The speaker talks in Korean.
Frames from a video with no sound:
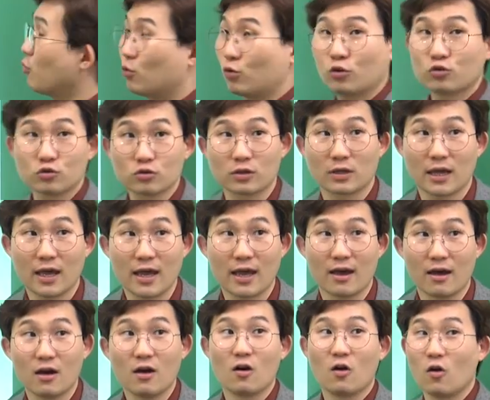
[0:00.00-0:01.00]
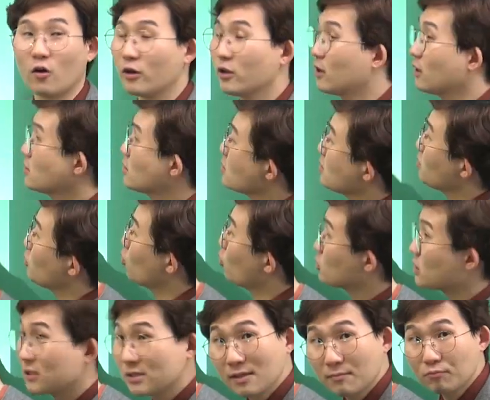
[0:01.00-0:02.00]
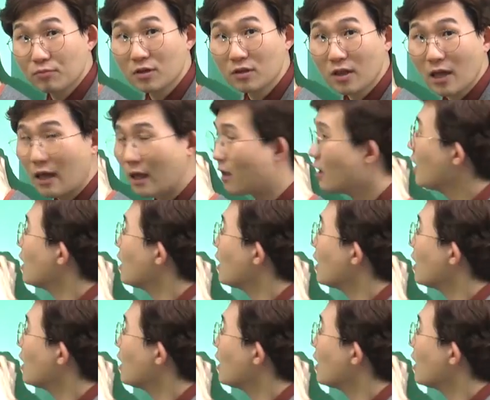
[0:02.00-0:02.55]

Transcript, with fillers: 보여줄게. 이게 선생님 교재 샘플인데,